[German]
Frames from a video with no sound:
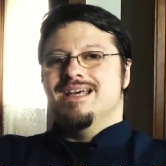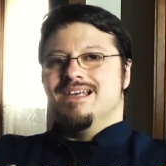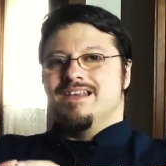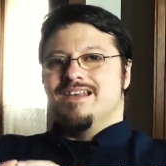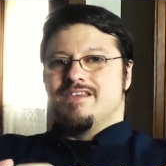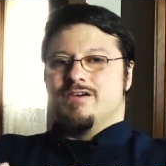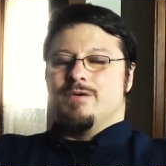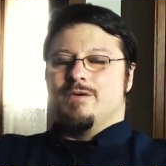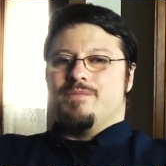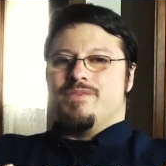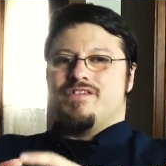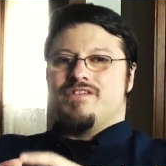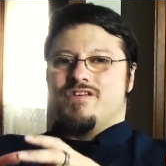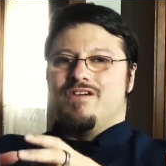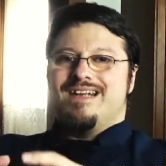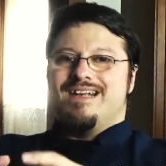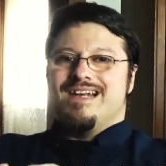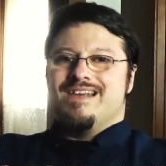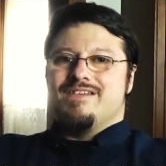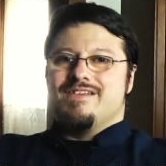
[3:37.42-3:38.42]
So,
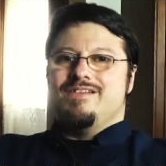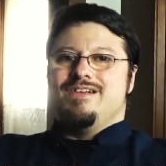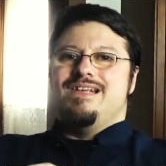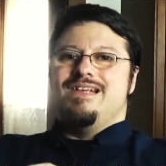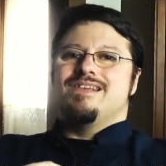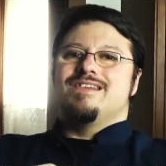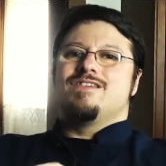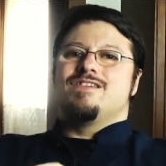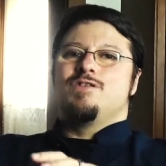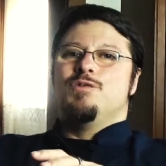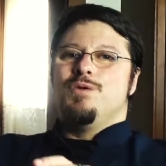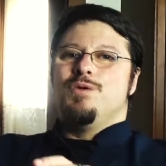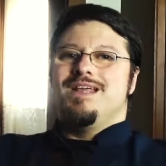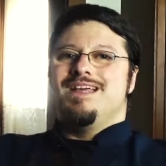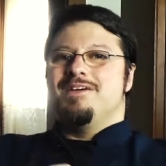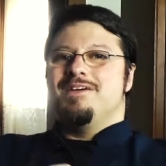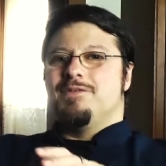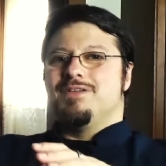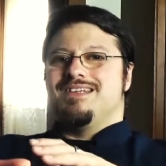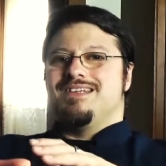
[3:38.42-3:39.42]
soweit also dieses
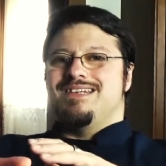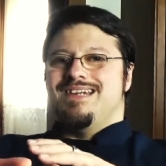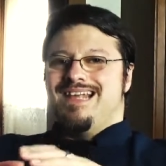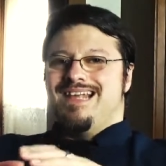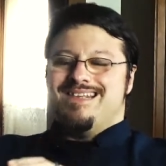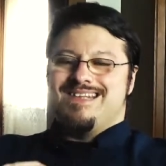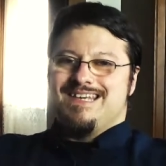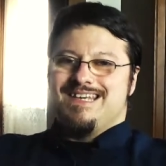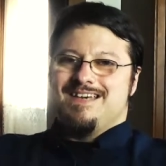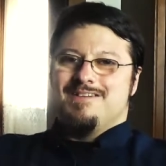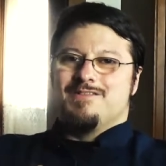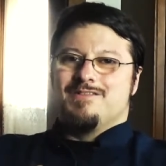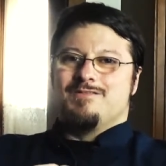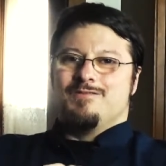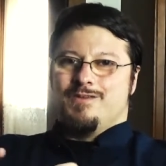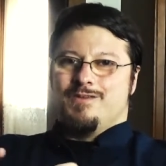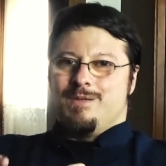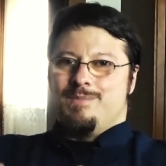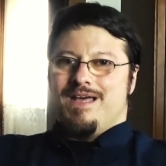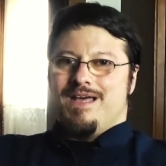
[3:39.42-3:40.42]
coole und lässige und
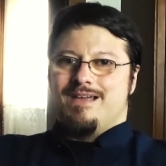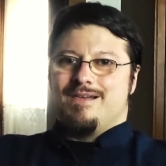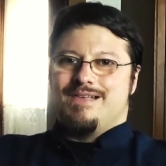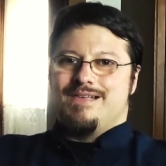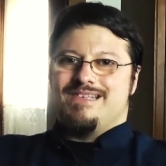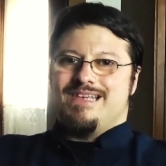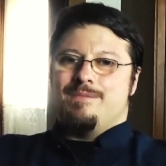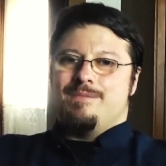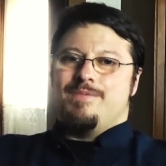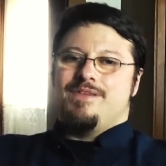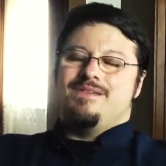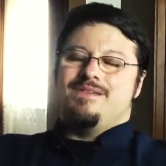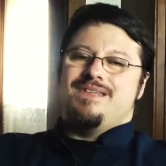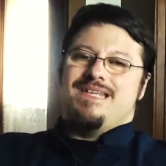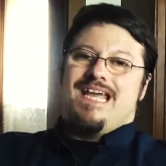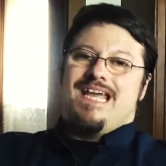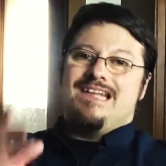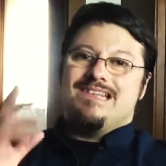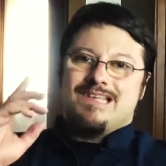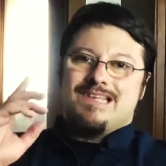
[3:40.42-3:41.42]
wunderbare Konzept.
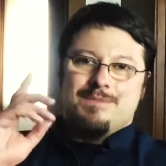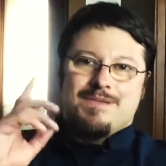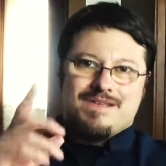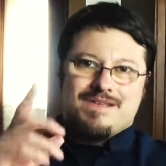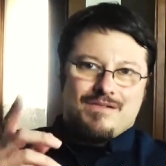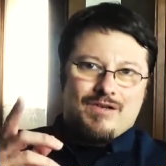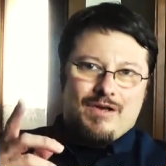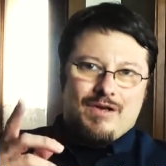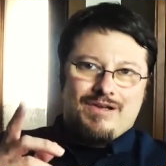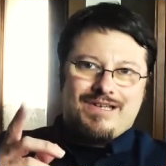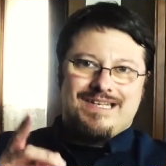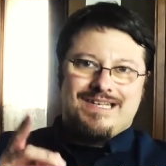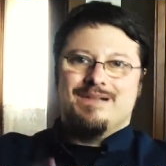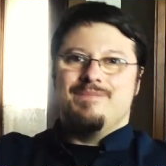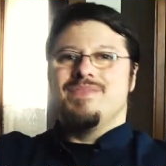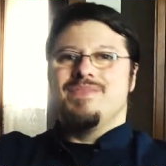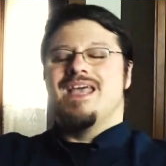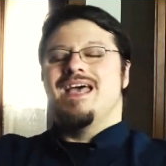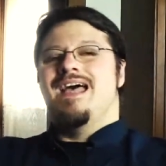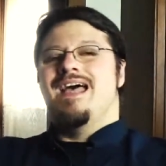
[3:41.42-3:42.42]
Jetzt gibt es aber noch
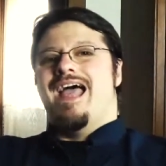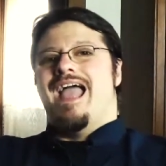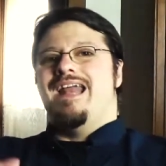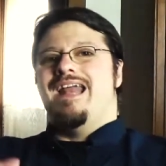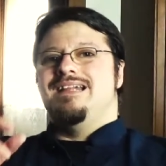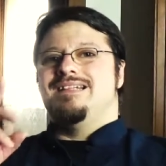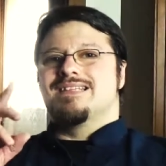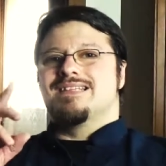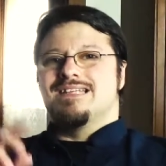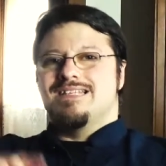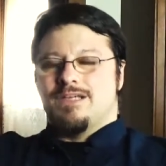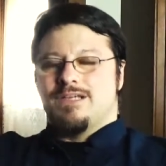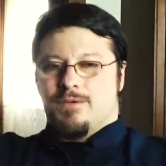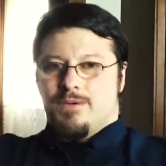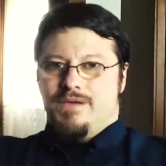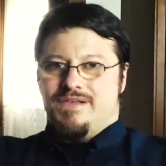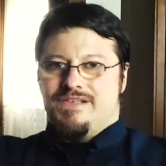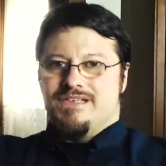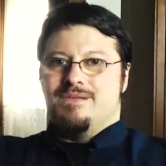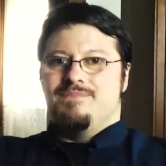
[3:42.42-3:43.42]
ja, eine dritte
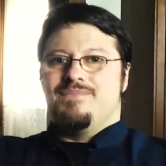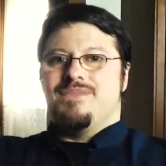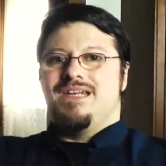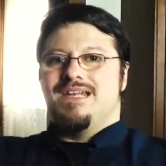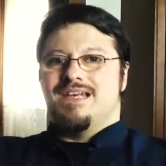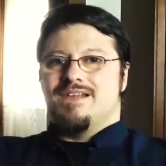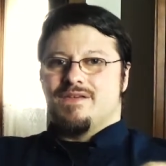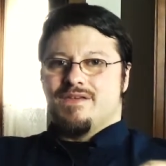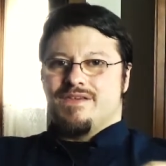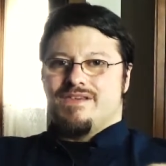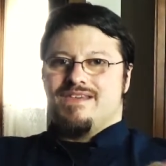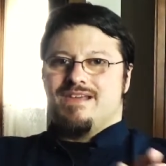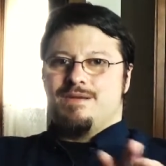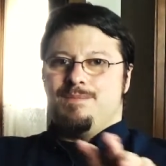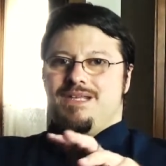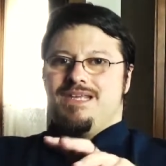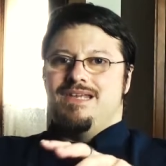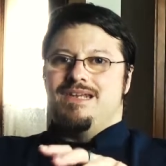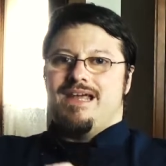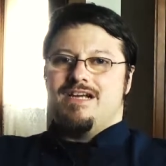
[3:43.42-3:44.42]
Größe, die da sozusagen
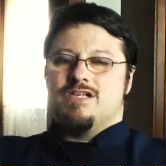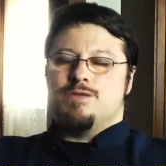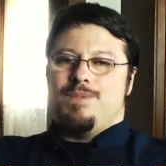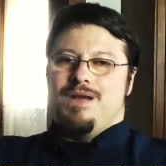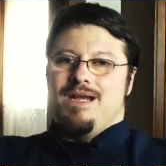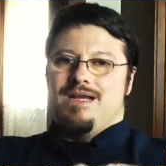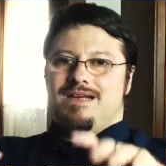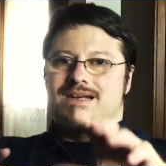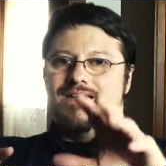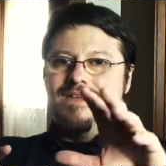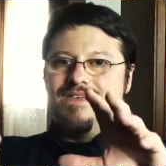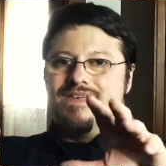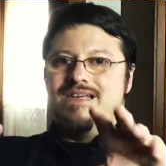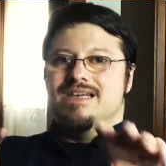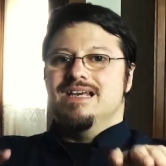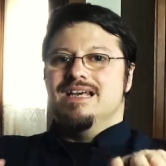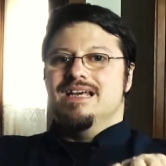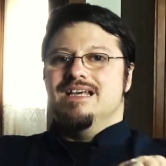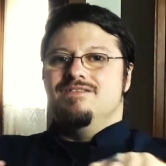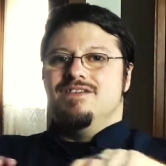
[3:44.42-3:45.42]
mit hineinspielt in diese
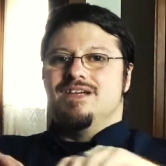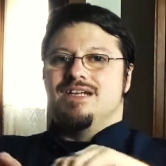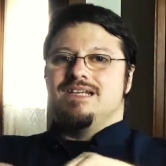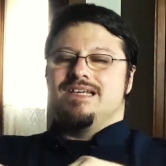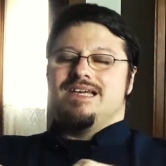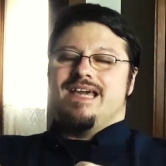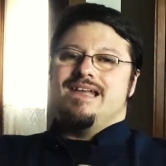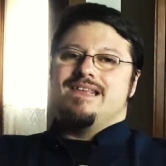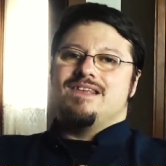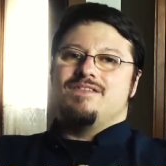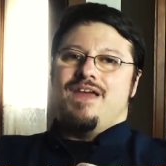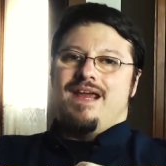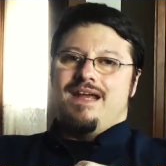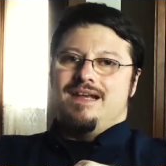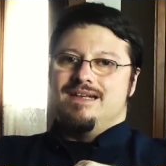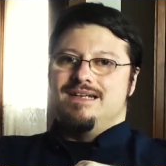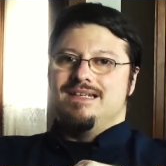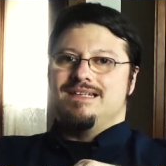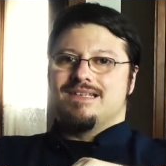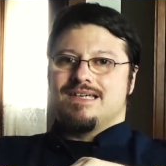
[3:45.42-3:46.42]

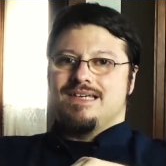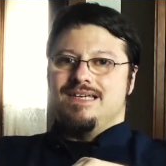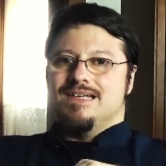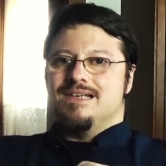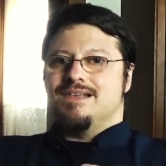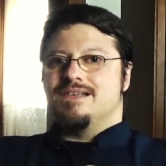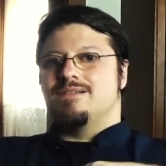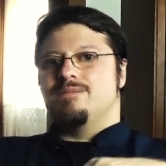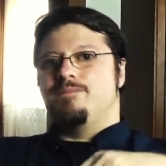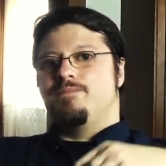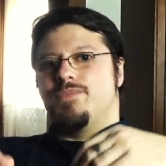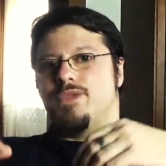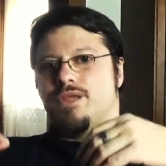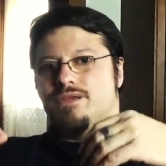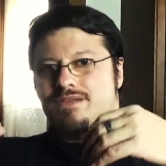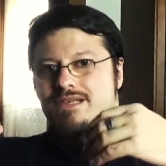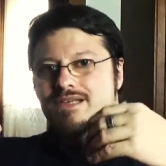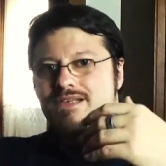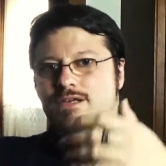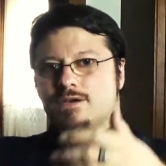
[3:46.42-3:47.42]
wirklichkeitsverändernde Trias.
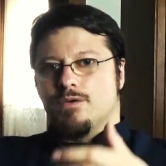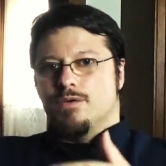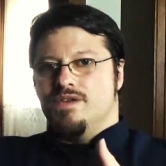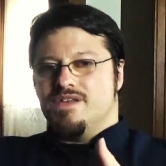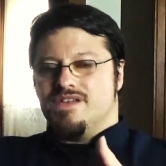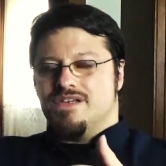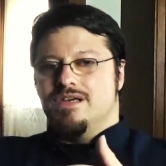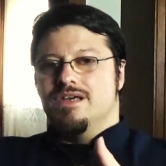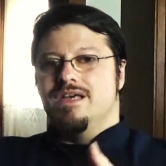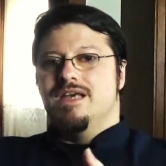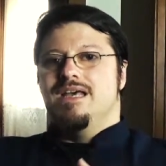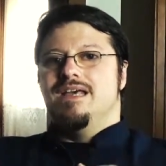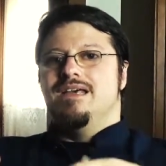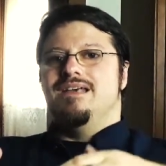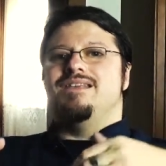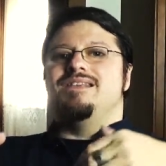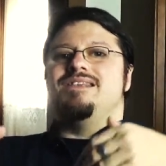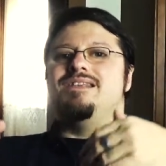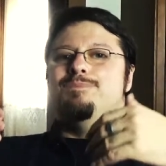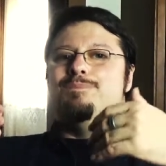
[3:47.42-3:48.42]
Und diese Größe
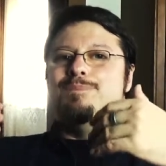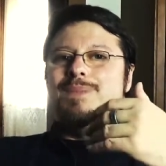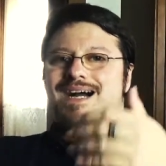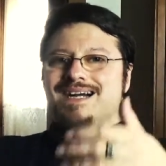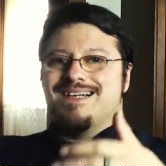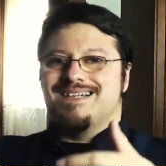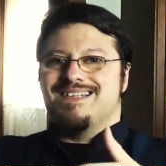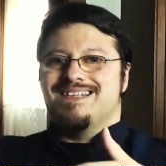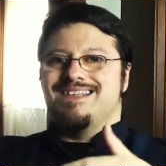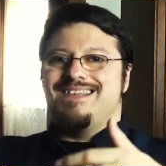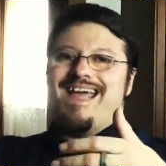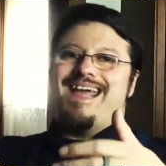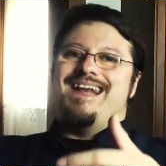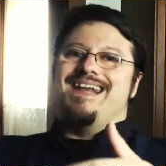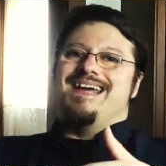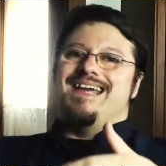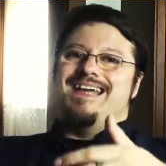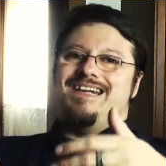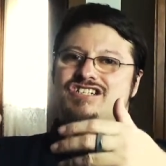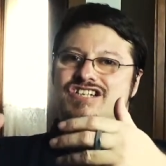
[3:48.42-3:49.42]
ist die Macht
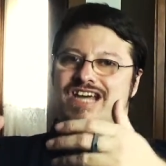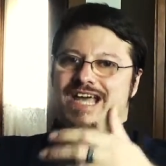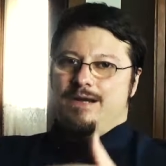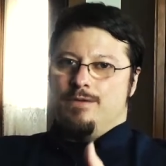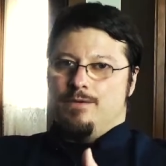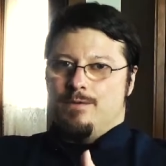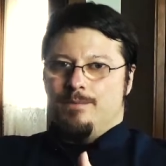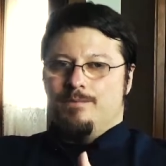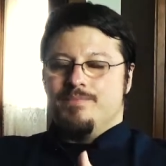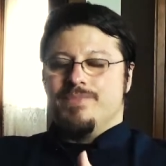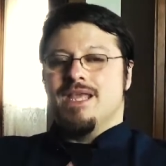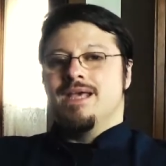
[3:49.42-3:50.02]
deiner Entscheidung.